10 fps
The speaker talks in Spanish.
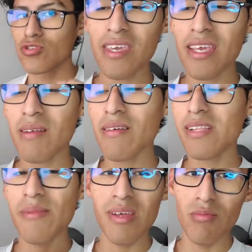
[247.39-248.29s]
Si quieren que hable
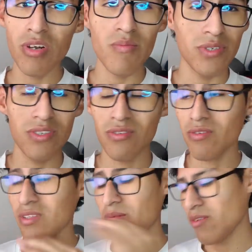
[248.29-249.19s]
del tema del bullying, pues
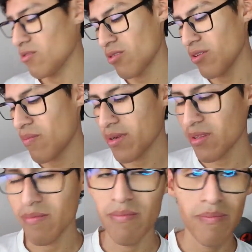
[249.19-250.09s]
eso también otro video
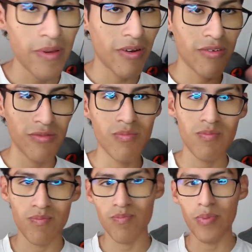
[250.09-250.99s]
aparte. Pero es un
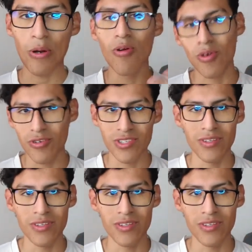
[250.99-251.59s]
por lo que yo he